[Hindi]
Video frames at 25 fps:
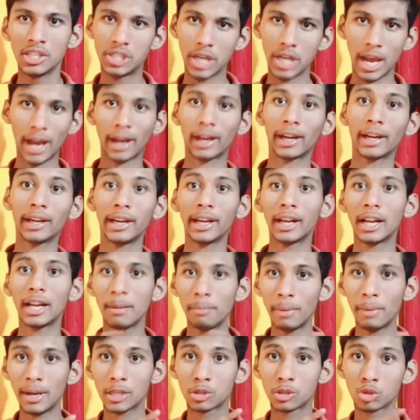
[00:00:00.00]
चेक करने के
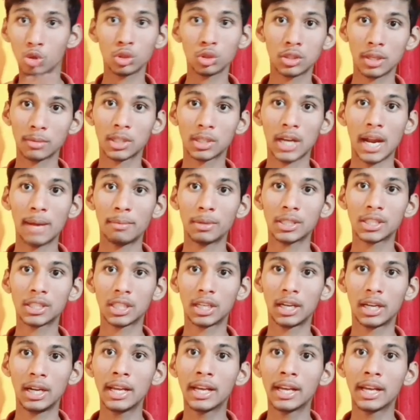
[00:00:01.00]
लिए पहले सौ सब्सक्राइबर्स